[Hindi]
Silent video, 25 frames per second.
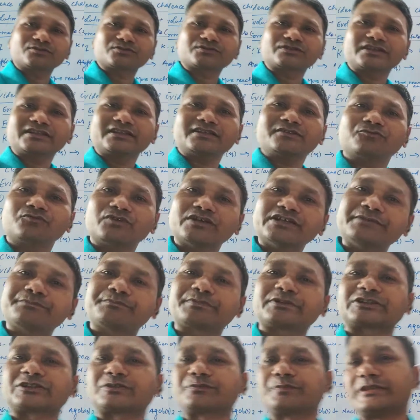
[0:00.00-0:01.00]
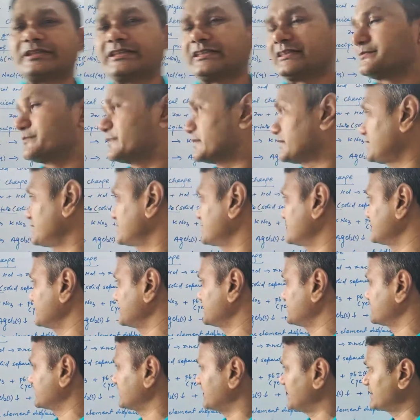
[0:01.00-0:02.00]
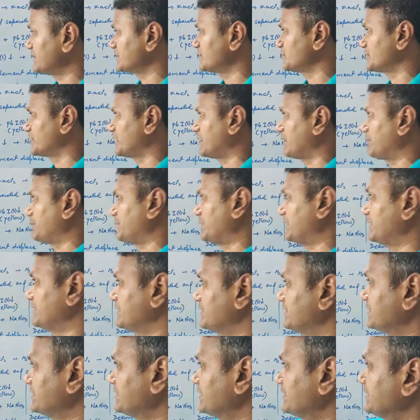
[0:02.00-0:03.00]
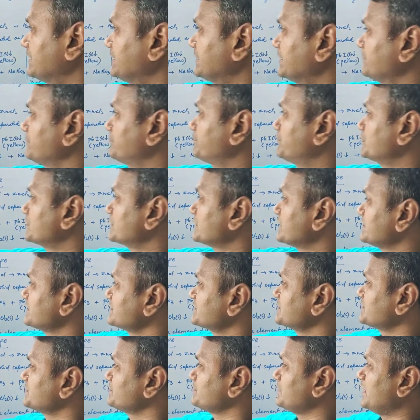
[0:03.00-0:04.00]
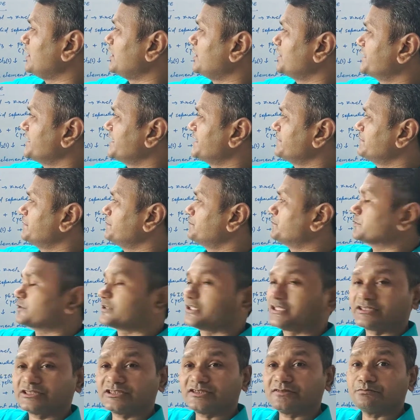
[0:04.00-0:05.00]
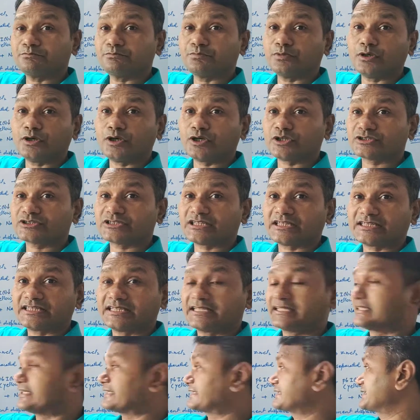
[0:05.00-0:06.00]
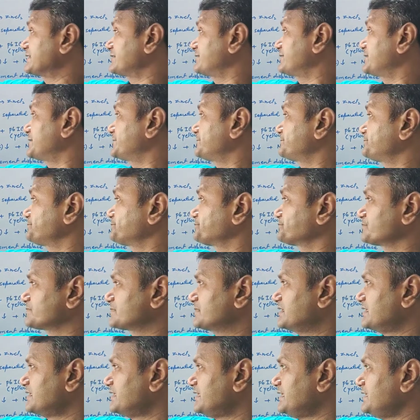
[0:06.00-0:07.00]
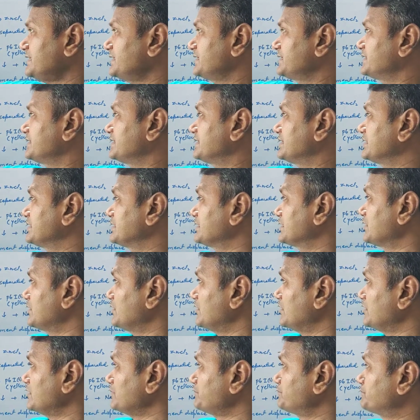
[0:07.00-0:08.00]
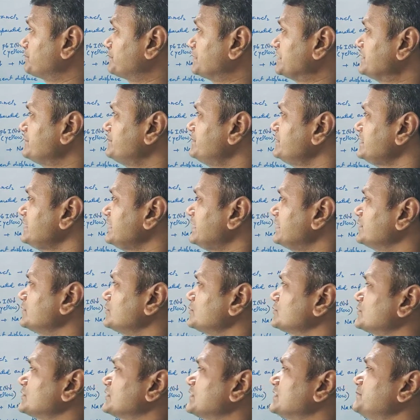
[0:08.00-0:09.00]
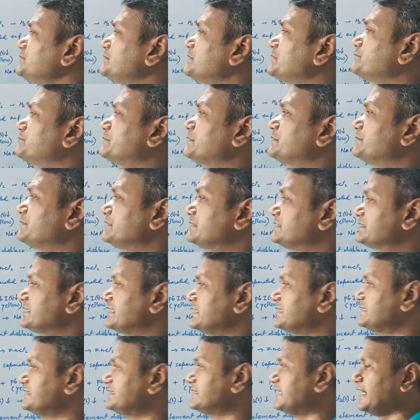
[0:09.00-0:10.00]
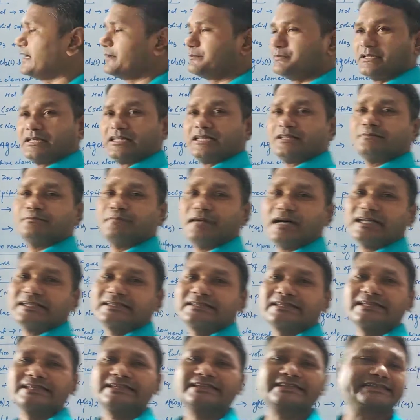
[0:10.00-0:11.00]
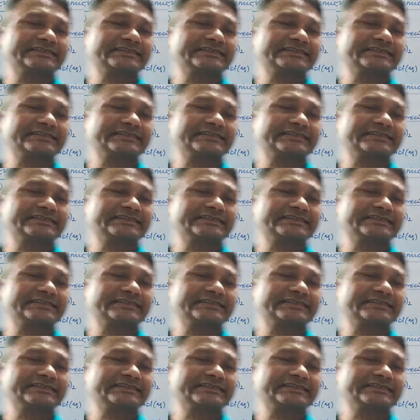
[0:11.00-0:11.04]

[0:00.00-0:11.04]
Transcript: होते हैं ना वही प्रिसिपिटेट बनाता है जैसे ध्यान दो यहाँ पे पोटाशियम आयोडाइड में पोटाशियम बहुत ज़्यादा रिएक्टिव है ठीक है और पी बी एन ओ थ्री में पी बी यानी यहाँ पे अगर बात करें